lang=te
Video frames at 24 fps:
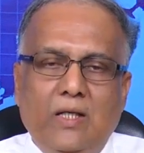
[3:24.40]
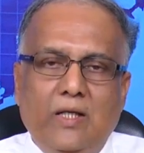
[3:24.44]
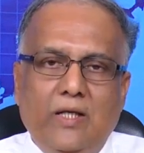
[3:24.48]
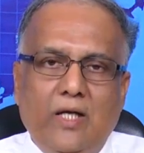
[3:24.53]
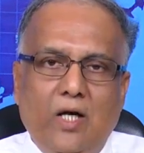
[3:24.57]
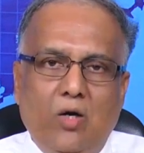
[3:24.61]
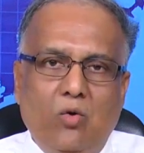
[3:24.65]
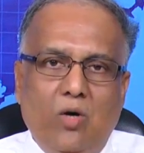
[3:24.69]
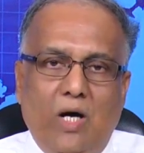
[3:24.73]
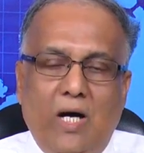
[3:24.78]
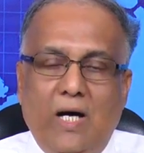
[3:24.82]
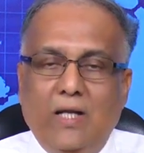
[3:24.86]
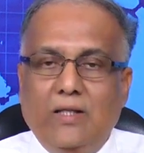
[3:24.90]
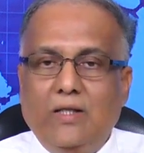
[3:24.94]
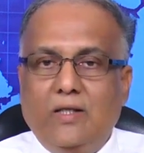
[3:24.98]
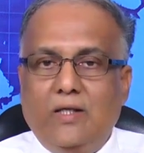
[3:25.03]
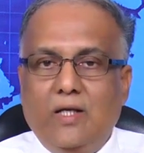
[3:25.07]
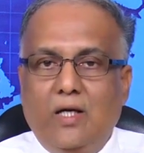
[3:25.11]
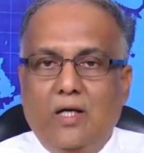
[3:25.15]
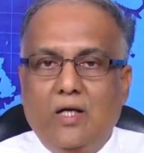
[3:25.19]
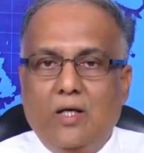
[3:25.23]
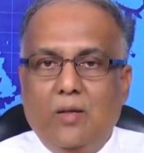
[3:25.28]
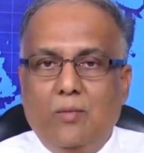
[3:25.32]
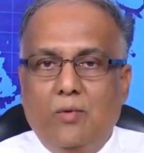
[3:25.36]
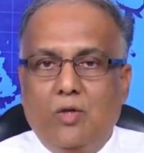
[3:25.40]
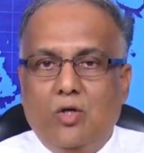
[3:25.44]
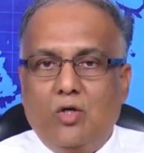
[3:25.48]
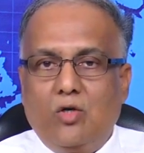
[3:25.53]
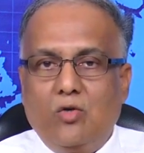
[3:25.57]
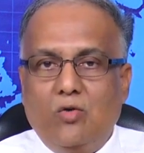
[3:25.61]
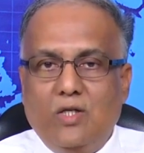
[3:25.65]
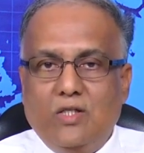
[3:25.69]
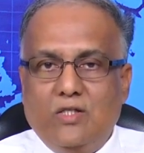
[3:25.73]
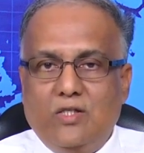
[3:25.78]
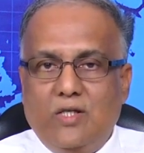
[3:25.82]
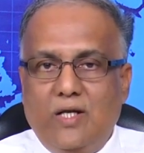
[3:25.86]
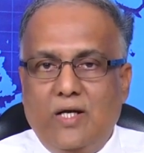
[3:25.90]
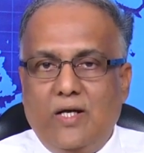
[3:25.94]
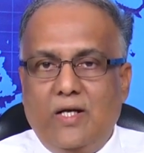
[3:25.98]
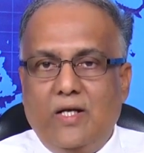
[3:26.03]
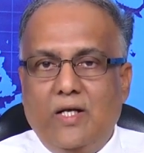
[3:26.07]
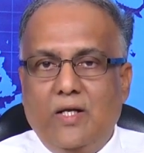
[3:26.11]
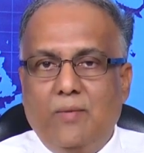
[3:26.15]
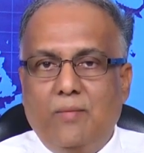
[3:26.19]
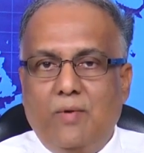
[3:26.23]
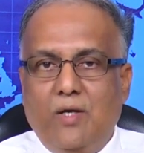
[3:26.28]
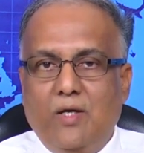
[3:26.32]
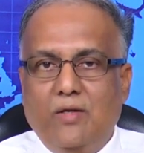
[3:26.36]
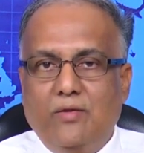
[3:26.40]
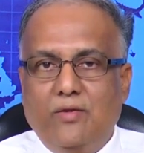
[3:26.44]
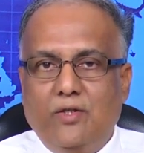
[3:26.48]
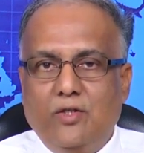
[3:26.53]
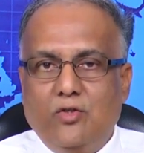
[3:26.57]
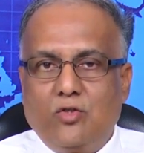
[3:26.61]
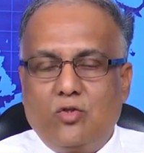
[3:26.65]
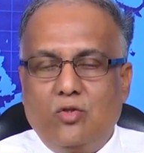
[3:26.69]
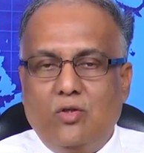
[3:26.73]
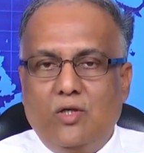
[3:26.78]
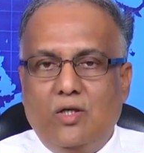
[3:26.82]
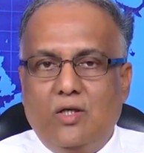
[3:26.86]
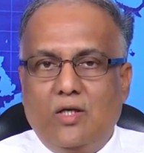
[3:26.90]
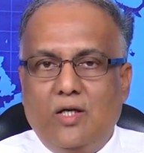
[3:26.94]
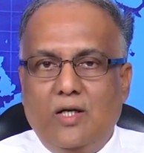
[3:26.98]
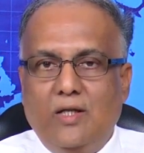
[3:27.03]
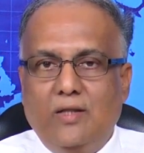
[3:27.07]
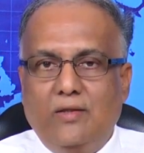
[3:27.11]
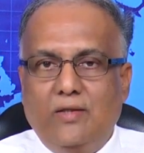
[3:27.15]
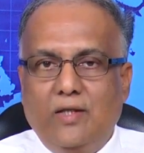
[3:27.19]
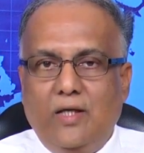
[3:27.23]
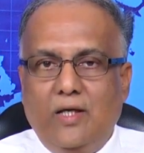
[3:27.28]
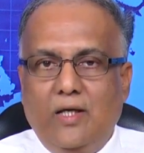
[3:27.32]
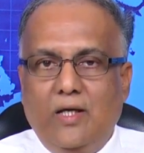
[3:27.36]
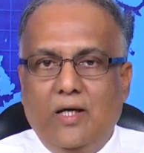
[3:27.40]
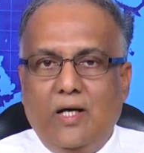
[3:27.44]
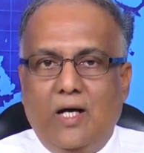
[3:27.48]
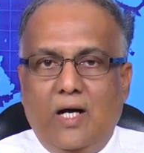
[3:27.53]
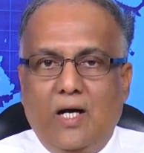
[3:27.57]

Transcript: నా ఆదికాండం ఒకటో అధ్యాయాన్ని మనం తీసుకున్నట్లయితే